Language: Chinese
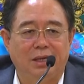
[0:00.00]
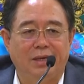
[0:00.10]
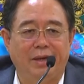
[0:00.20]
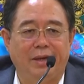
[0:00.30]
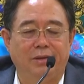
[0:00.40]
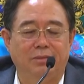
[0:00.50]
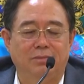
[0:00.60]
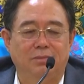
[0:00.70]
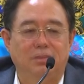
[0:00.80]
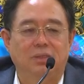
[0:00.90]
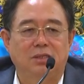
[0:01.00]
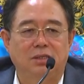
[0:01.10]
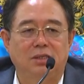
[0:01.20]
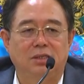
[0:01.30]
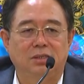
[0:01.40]
DNA 啊，
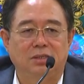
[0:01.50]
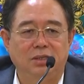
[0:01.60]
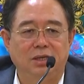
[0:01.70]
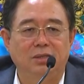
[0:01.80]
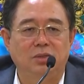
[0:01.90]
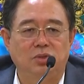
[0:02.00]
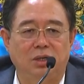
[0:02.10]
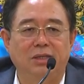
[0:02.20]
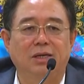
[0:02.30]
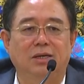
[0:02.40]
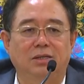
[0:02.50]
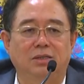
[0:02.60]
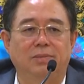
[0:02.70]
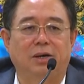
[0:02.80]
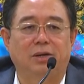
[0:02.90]
是基因决定了
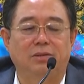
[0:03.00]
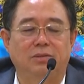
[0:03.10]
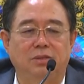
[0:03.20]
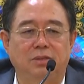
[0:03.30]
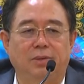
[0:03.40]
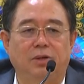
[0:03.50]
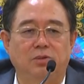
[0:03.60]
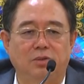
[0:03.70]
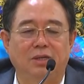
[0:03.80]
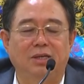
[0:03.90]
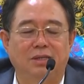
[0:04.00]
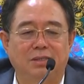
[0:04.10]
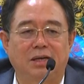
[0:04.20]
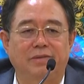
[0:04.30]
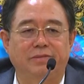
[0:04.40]
细胞，细胞决定
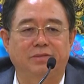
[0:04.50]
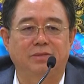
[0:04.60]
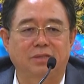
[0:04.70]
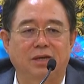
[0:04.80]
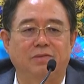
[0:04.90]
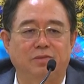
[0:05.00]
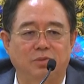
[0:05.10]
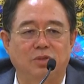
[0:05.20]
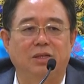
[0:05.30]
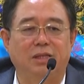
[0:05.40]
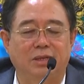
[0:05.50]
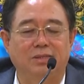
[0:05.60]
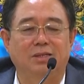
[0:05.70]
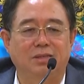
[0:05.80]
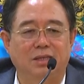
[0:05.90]
了脏腑，脏腑决定
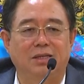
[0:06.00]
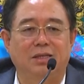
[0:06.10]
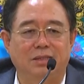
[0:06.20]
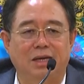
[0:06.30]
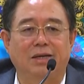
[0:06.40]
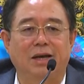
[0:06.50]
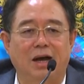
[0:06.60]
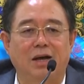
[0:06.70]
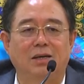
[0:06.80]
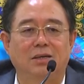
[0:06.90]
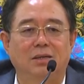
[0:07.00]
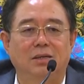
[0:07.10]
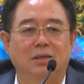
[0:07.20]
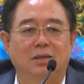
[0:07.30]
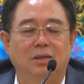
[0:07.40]
了身体的健康。
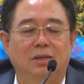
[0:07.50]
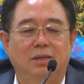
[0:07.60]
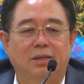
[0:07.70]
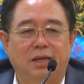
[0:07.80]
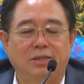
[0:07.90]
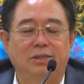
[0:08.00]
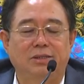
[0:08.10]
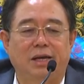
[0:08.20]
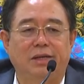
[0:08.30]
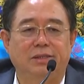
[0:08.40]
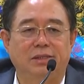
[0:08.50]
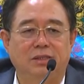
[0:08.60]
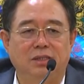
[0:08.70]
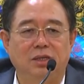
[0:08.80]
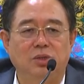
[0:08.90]
但是在这
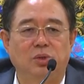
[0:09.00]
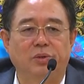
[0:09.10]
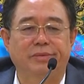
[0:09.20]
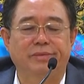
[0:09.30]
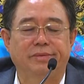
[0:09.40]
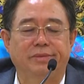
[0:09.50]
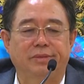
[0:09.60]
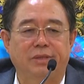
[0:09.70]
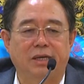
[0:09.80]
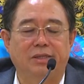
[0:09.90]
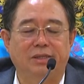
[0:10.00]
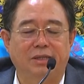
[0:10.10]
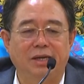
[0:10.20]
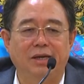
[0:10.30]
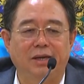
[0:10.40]
个基因中，在这
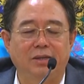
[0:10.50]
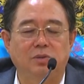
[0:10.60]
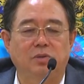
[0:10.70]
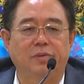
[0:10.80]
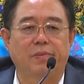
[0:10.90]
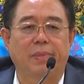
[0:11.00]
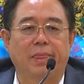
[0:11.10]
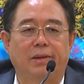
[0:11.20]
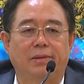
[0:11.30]
个 DNA 中，